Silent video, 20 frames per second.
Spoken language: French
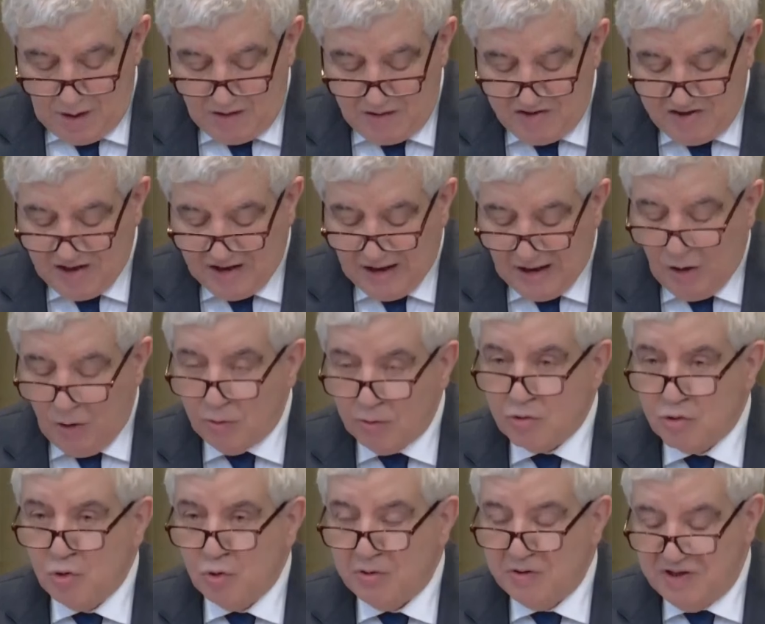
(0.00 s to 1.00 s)
ainsi que la
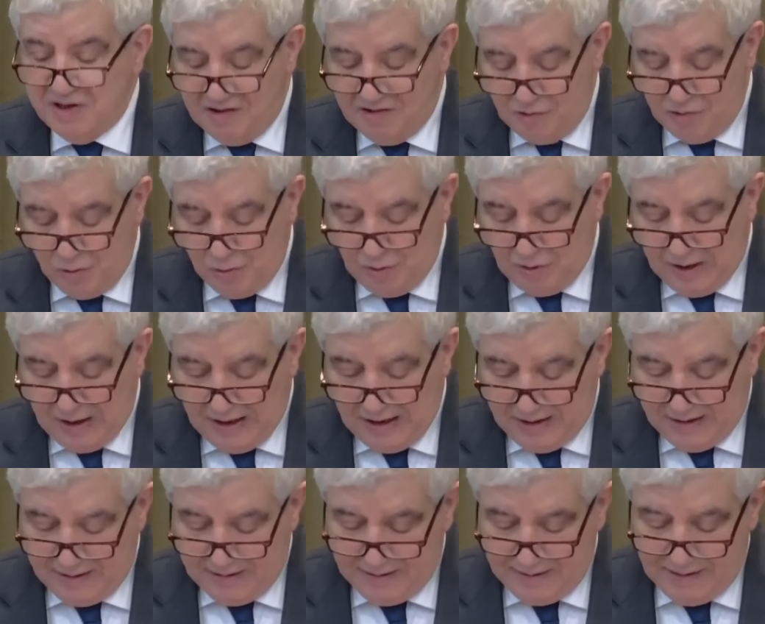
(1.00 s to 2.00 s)
haute juridiction
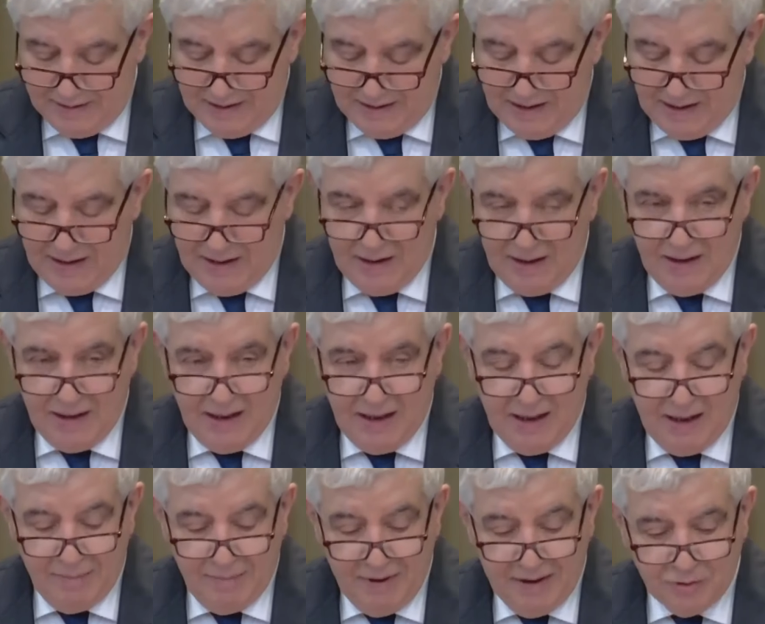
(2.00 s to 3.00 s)
l'a,
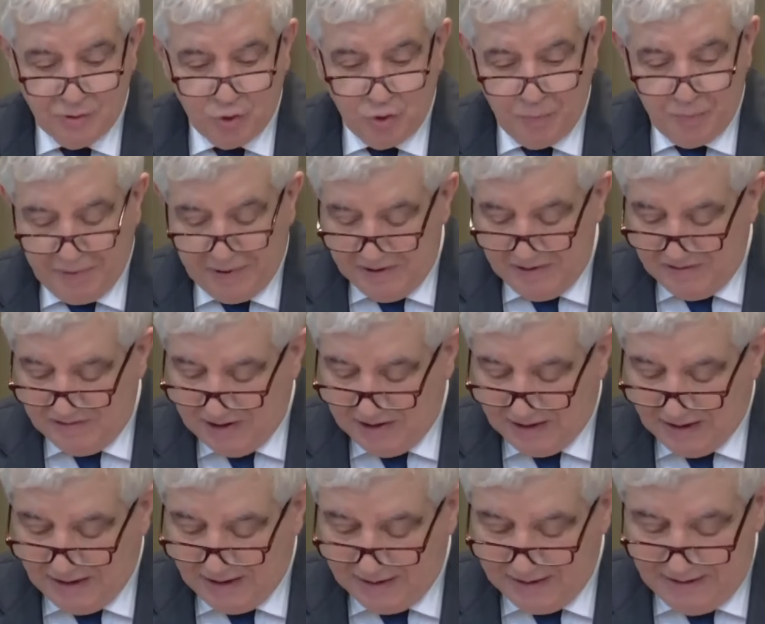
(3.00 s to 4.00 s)
à maintes reprises,
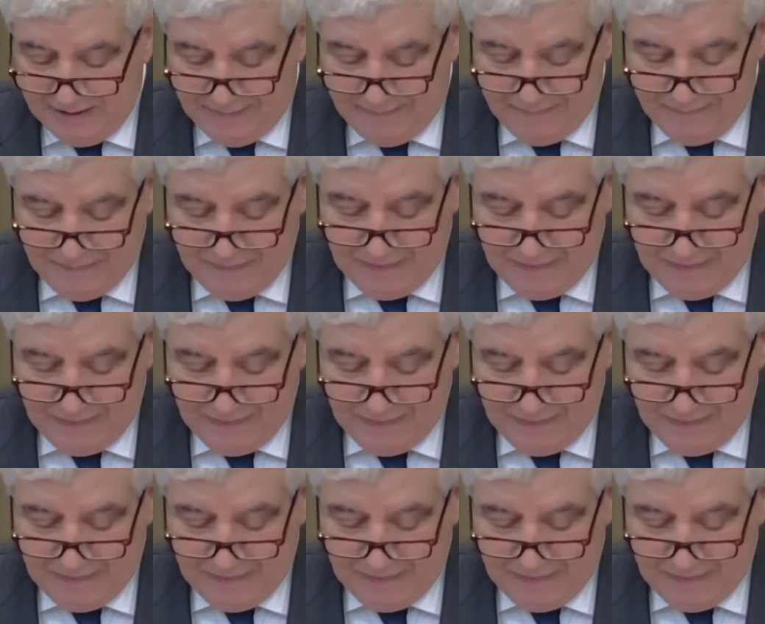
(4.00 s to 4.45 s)
déclaré